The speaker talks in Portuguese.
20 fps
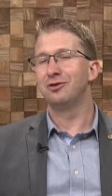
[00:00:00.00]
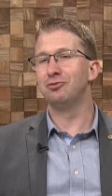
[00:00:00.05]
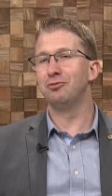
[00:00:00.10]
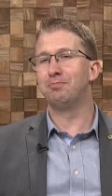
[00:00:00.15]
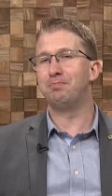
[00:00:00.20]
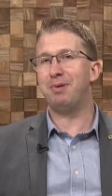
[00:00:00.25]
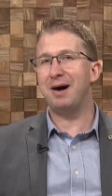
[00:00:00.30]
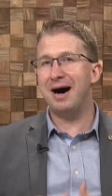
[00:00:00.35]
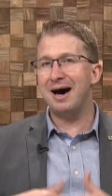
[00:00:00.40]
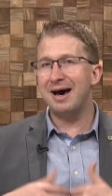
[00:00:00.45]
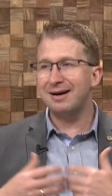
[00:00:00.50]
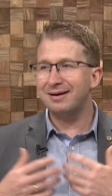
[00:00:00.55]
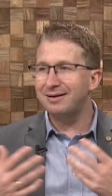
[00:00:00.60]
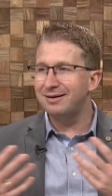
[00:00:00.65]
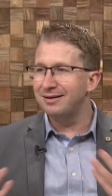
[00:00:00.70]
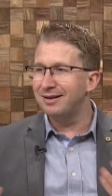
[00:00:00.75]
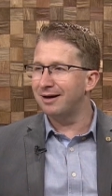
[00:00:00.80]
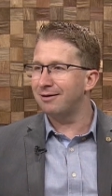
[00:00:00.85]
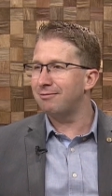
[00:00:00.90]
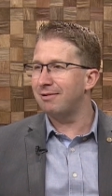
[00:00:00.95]
do
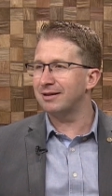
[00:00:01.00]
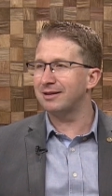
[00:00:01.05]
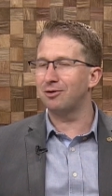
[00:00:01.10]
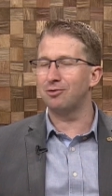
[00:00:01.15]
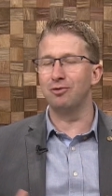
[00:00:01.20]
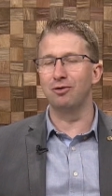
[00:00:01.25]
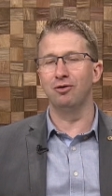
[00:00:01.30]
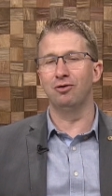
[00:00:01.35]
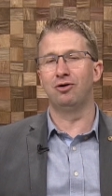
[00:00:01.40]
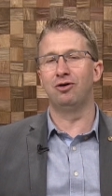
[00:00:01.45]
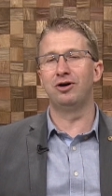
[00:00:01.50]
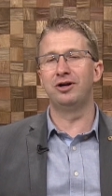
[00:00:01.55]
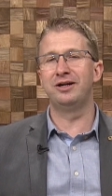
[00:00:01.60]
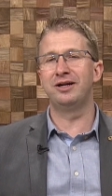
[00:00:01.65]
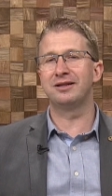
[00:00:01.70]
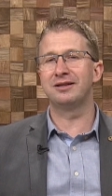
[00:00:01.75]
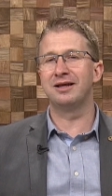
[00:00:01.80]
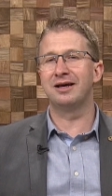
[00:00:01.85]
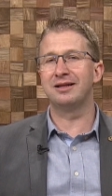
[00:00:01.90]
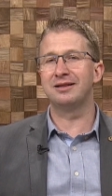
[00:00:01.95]
parque da Quarta
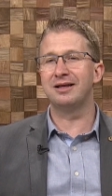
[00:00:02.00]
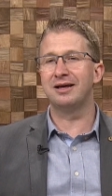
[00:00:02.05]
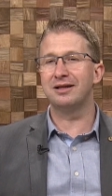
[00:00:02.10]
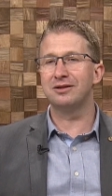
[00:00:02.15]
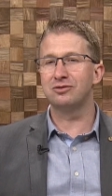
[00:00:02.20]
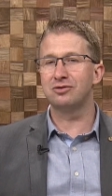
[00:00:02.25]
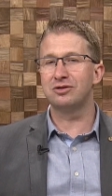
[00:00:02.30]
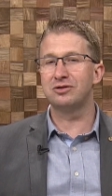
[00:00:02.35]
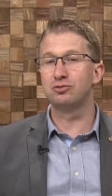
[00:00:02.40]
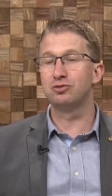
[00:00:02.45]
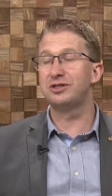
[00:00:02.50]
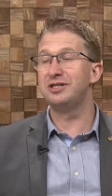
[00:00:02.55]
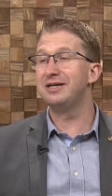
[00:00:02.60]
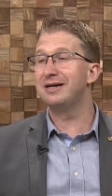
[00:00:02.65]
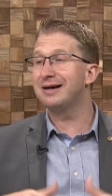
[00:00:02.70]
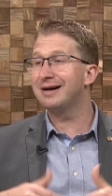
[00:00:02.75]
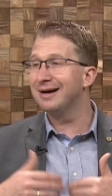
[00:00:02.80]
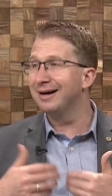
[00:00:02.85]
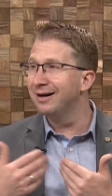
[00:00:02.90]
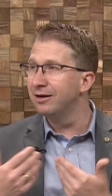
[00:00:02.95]
Colônia, da, da, dos
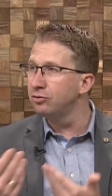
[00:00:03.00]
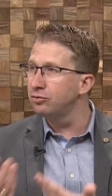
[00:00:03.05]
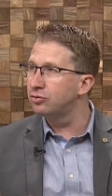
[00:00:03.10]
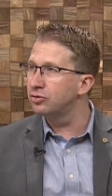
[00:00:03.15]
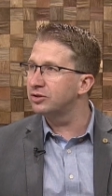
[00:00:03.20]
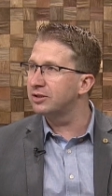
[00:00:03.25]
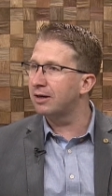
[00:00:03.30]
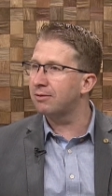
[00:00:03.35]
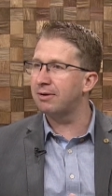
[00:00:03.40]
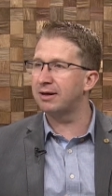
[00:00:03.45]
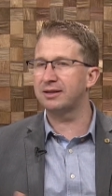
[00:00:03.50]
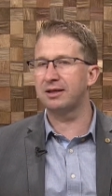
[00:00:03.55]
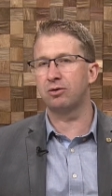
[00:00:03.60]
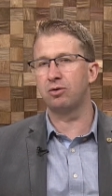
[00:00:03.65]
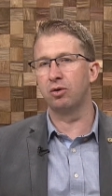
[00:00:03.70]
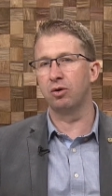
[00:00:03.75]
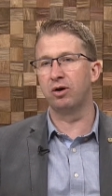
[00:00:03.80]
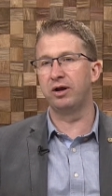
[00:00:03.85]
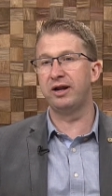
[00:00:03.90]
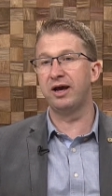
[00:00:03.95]
encantos da Quarta
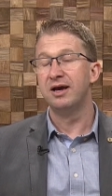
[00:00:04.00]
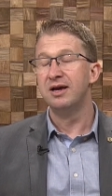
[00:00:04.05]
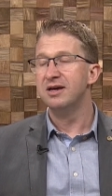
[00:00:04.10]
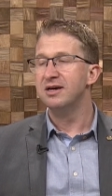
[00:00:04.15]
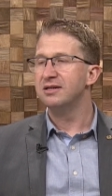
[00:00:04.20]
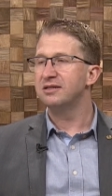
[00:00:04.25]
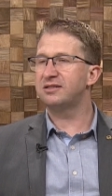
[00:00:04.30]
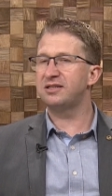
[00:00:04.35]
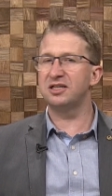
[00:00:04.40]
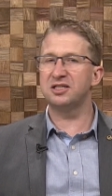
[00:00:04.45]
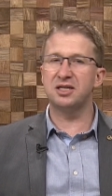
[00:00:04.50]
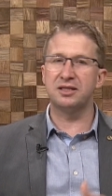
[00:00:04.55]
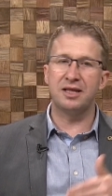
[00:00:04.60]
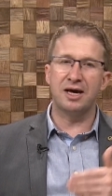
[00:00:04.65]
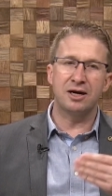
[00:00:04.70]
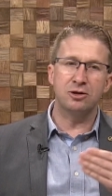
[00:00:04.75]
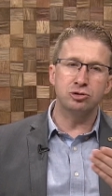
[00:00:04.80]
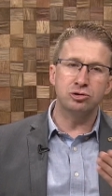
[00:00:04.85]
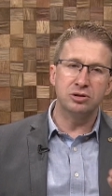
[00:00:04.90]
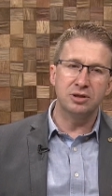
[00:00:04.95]
Colônia, seja
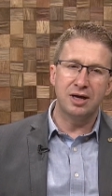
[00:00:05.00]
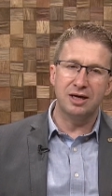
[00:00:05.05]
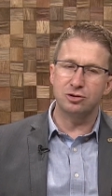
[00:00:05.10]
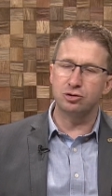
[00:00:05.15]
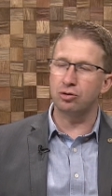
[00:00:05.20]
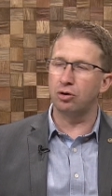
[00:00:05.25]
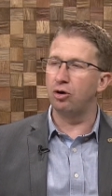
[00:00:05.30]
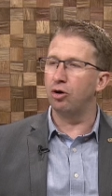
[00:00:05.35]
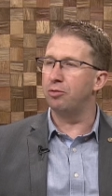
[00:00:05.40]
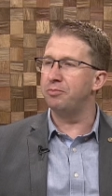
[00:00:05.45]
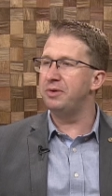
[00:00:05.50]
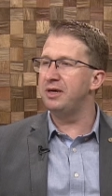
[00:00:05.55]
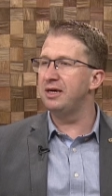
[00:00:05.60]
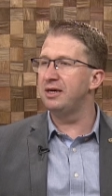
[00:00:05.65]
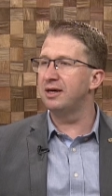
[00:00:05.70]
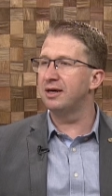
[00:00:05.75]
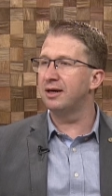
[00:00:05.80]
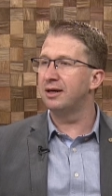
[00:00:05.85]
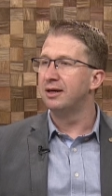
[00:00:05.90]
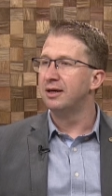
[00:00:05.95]
da
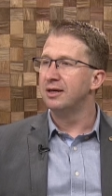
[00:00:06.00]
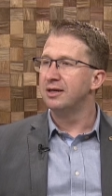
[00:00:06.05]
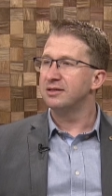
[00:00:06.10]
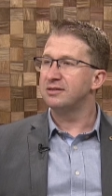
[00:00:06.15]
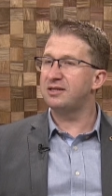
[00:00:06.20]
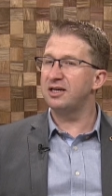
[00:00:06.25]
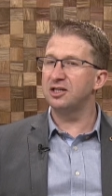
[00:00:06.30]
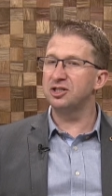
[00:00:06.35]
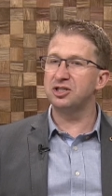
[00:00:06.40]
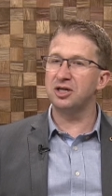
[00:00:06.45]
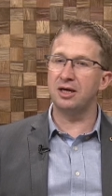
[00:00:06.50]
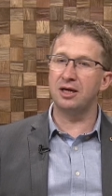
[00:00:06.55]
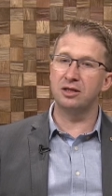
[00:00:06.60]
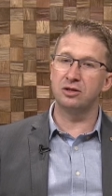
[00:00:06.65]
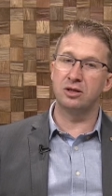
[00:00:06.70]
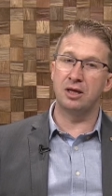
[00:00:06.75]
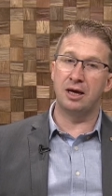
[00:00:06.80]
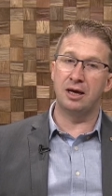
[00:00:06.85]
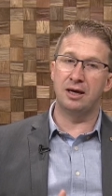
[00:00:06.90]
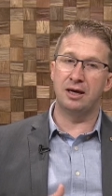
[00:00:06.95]
gastronomia,
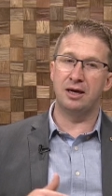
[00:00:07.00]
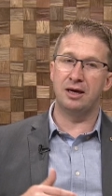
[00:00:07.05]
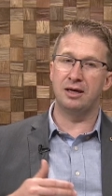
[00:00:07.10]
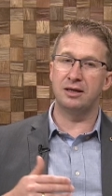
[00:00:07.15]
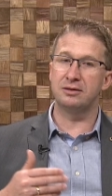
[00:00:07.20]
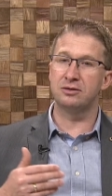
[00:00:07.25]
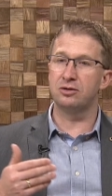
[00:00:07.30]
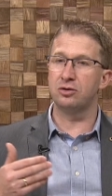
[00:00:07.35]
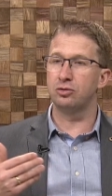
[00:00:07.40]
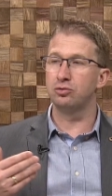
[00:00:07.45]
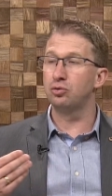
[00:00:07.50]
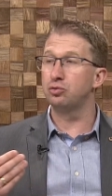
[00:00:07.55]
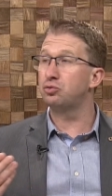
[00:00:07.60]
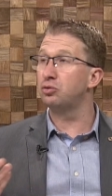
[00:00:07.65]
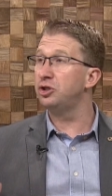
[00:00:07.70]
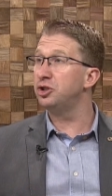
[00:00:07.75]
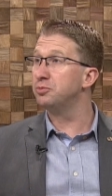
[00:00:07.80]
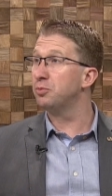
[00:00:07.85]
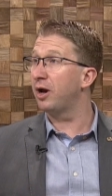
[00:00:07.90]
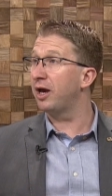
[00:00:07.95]
seja ah, do, do,
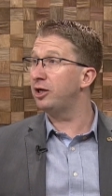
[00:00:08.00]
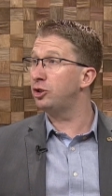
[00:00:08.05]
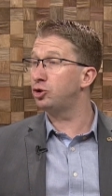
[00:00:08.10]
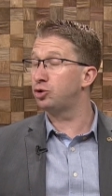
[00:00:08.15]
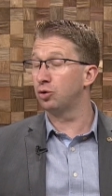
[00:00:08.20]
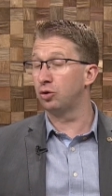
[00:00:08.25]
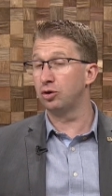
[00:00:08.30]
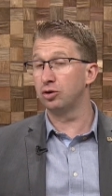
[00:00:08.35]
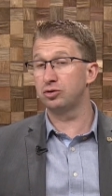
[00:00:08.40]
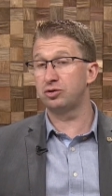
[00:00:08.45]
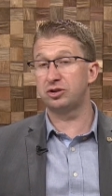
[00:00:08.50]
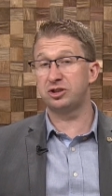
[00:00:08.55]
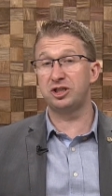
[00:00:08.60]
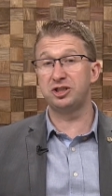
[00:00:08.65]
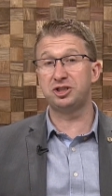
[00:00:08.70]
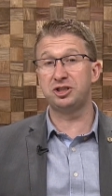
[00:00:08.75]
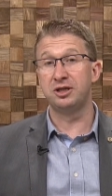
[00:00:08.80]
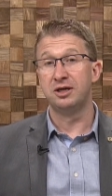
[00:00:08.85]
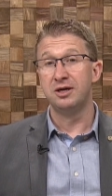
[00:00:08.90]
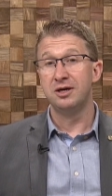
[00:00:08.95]
turismo religioso. A
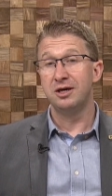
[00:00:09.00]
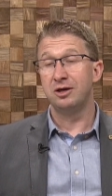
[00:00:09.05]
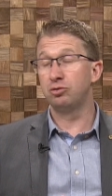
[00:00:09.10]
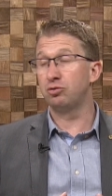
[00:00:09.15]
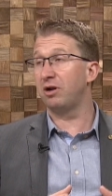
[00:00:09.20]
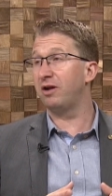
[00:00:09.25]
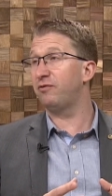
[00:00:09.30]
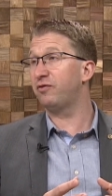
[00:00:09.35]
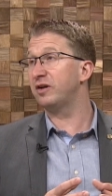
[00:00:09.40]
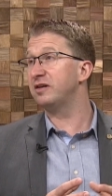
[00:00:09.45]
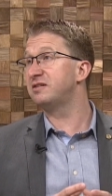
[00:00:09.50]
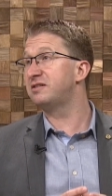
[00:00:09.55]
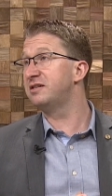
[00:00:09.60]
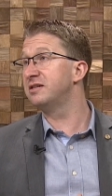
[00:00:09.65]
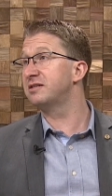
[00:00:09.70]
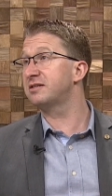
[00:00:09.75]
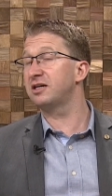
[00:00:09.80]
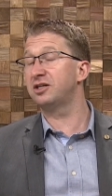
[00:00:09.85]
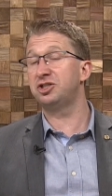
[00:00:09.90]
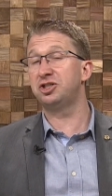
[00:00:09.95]
gente, em Dona
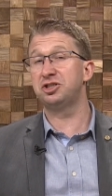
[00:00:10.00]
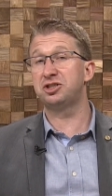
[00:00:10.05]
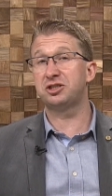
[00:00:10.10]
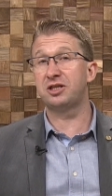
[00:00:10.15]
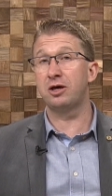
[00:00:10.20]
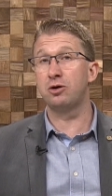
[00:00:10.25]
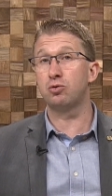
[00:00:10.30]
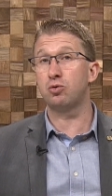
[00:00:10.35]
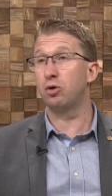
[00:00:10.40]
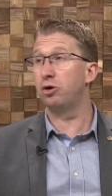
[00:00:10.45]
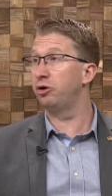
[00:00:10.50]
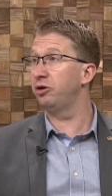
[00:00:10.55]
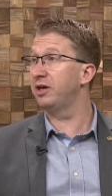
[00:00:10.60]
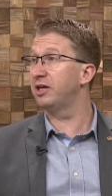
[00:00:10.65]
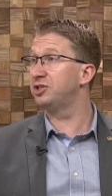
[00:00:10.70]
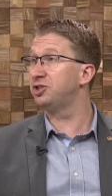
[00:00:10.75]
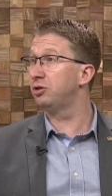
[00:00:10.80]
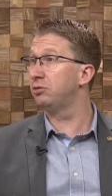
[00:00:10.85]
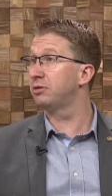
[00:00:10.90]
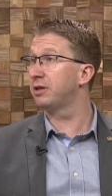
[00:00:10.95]
Francisca, a gente tem o
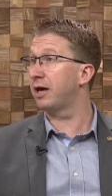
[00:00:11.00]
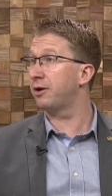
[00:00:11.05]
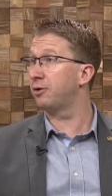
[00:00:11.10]
Coroinha Ilho